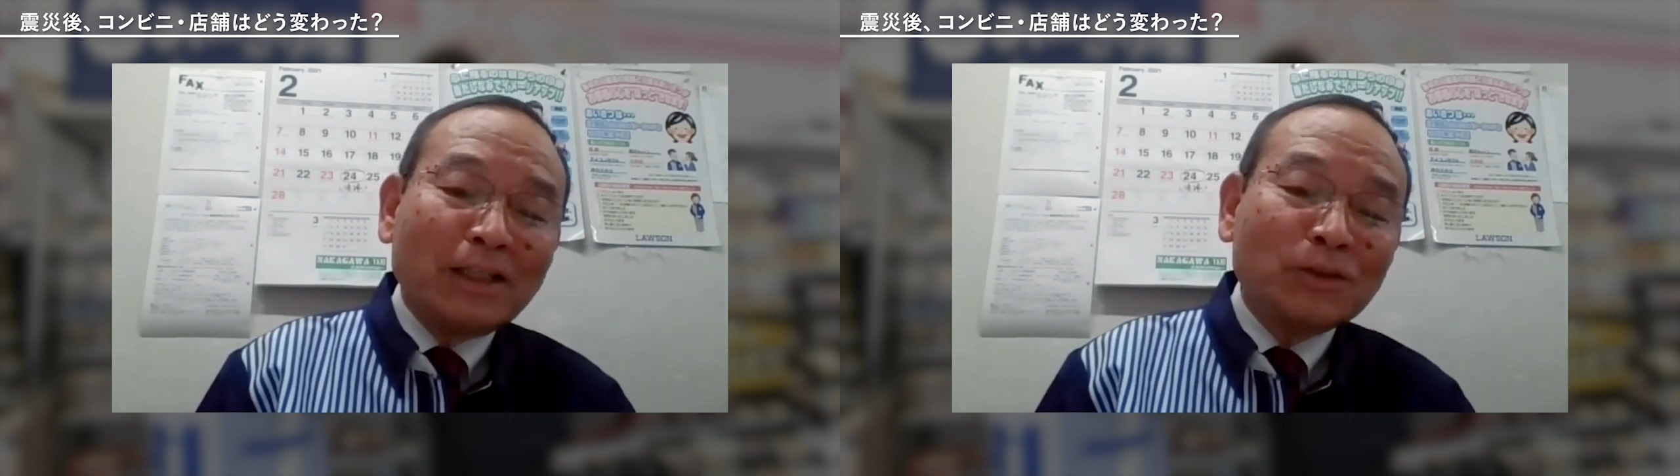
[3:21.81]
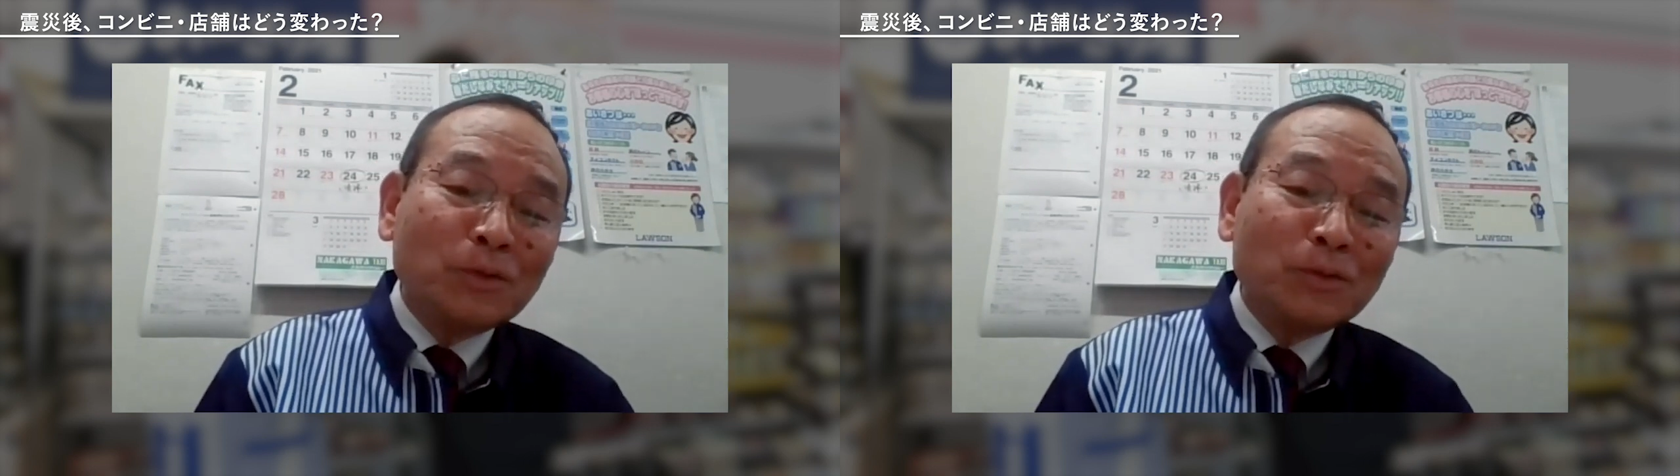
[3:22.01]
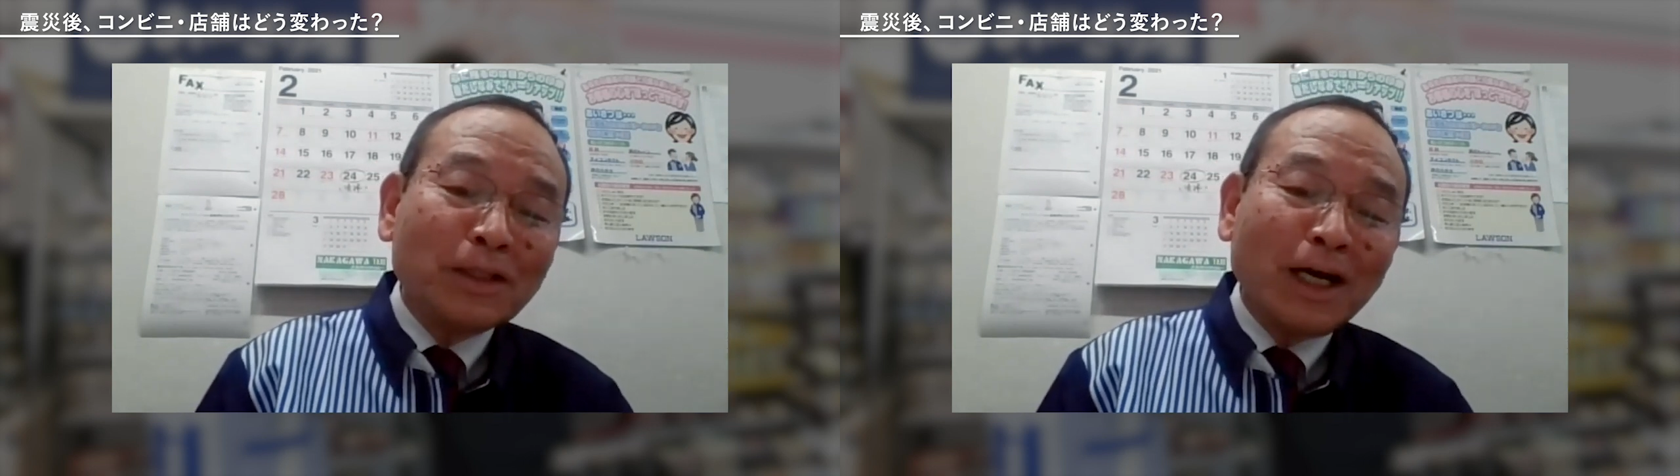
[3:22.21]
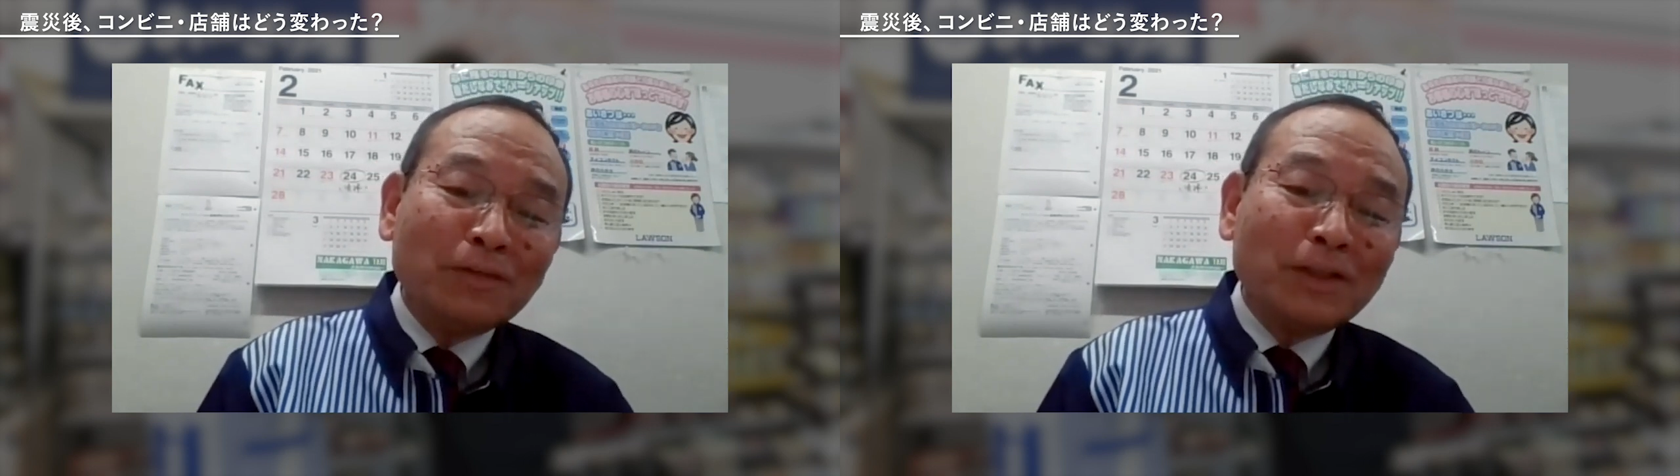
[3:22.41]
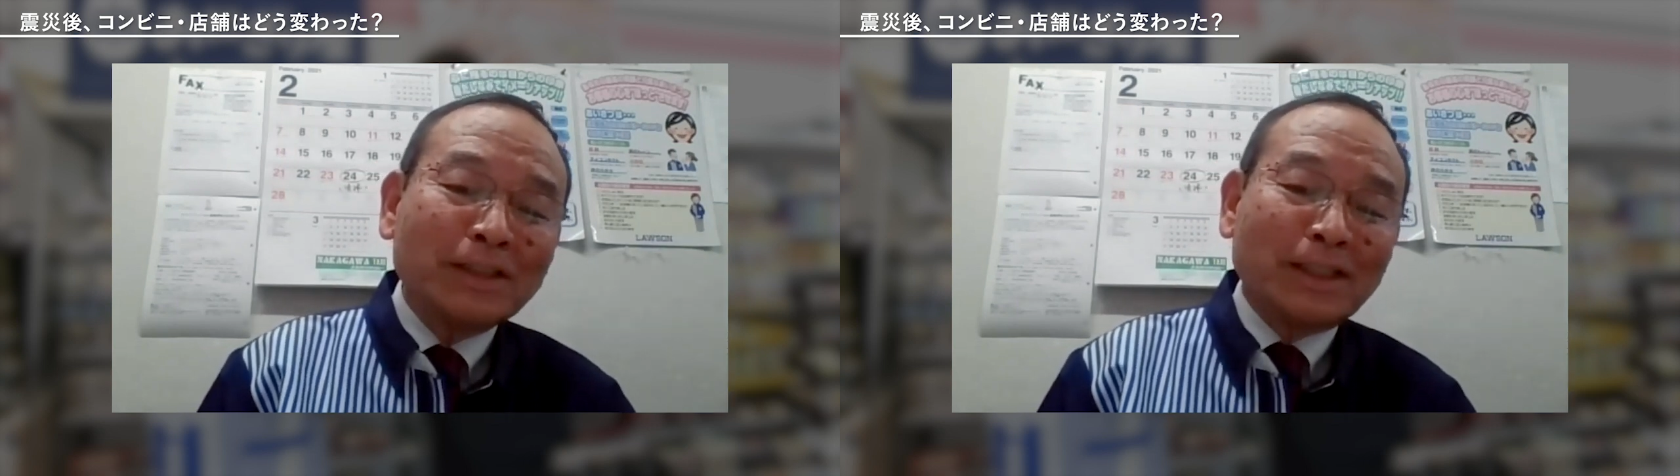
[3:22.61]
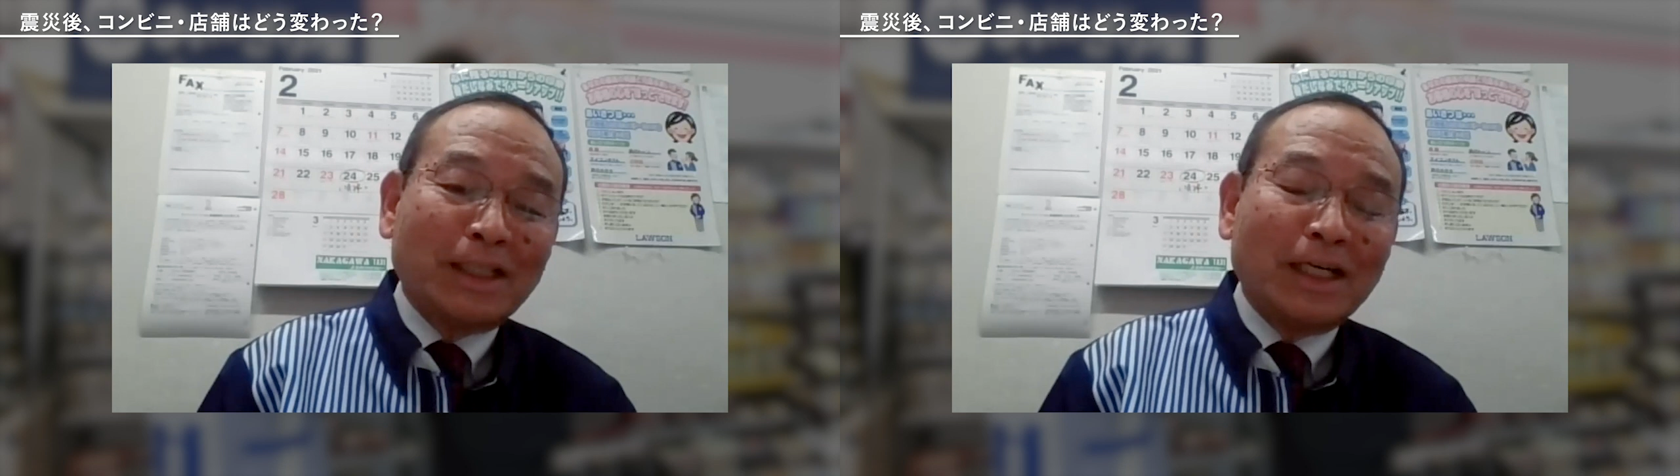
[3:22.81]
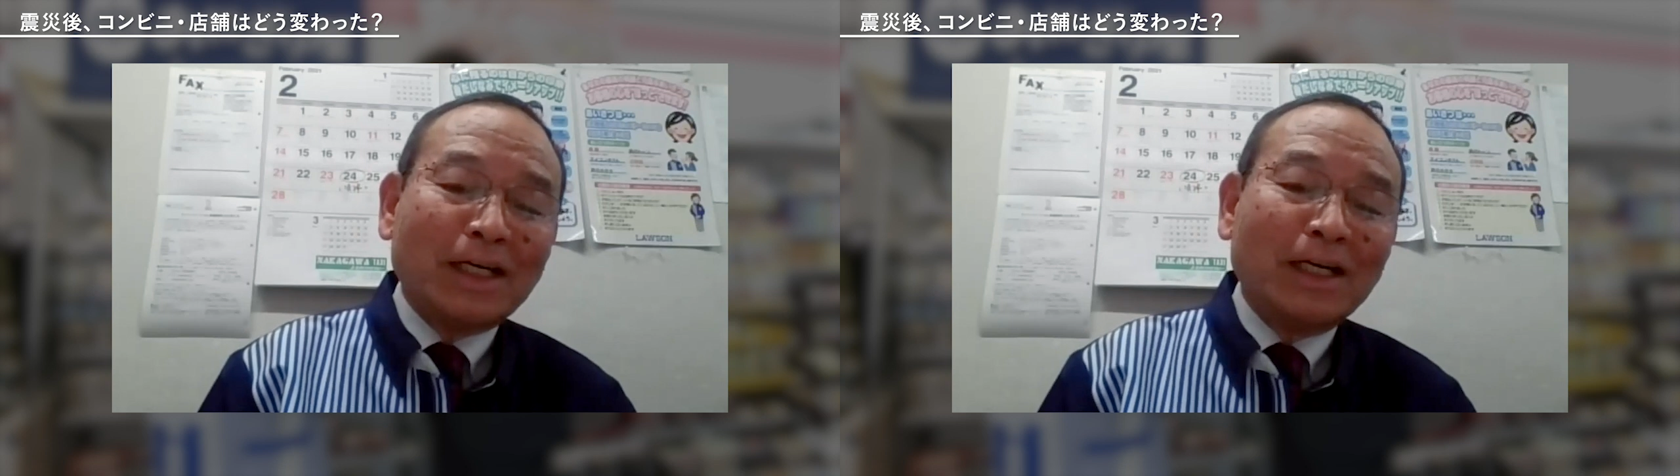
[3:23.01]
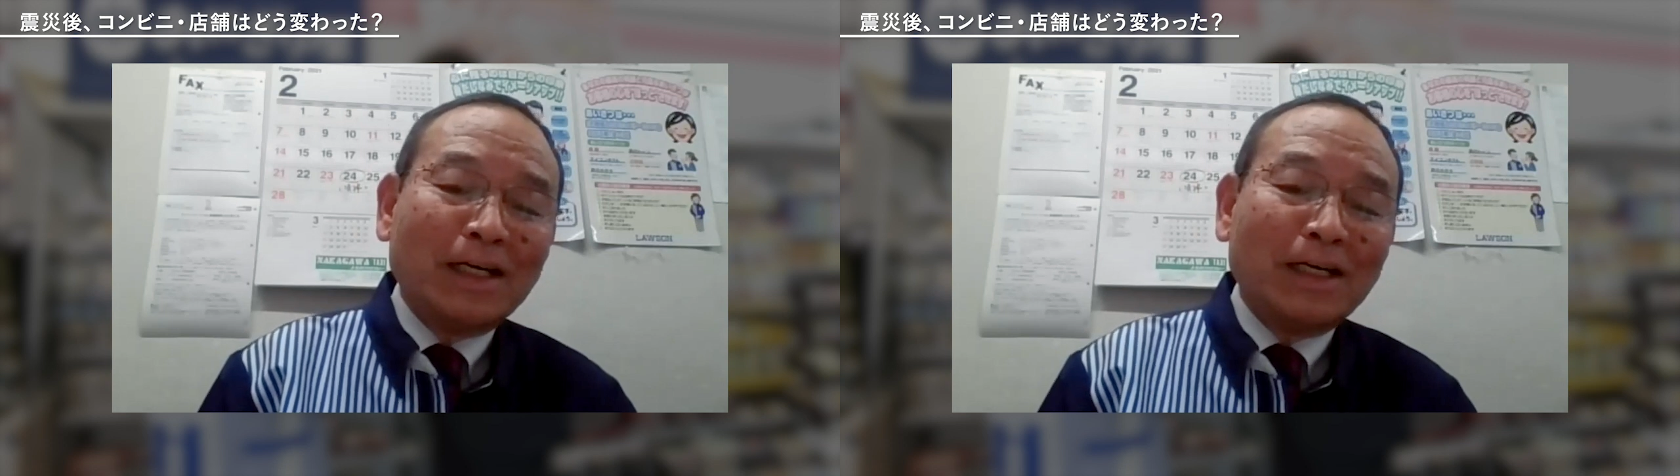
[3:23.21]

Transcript: そういう会話しか